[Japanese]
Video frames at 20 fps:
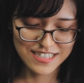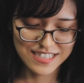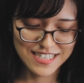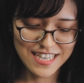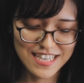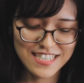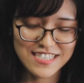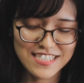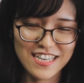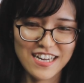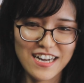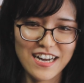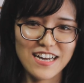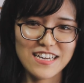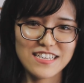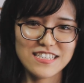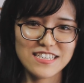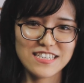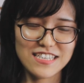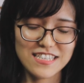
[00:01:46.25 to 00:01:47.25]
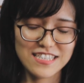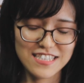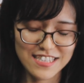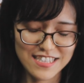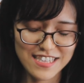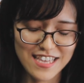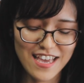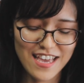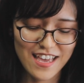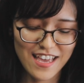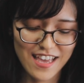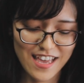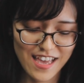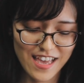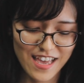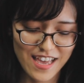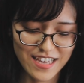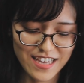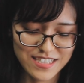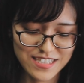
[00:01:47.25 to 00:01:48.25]
全世界に行って、
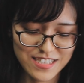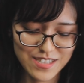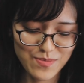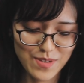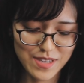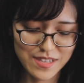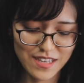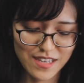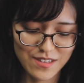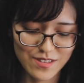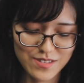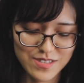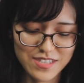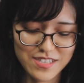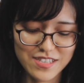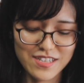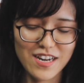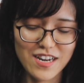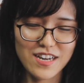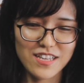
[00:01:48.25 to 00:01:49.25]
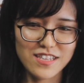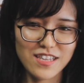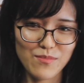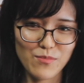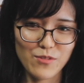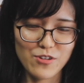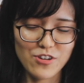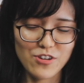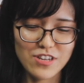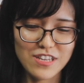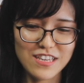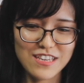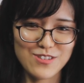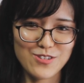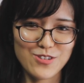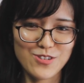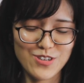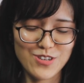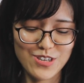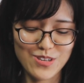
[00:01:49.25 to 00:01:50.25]
すべての作られたものに
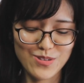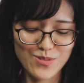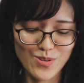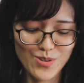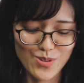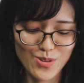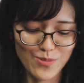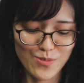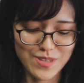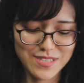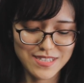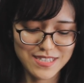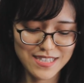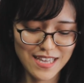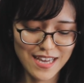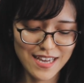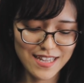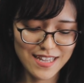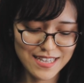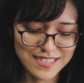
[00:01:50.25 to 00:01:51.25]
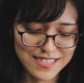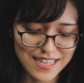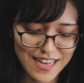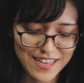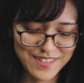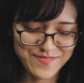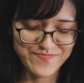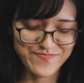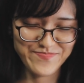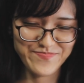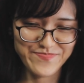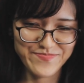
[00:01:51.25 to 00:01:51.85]
福音を述べ伝えなさい。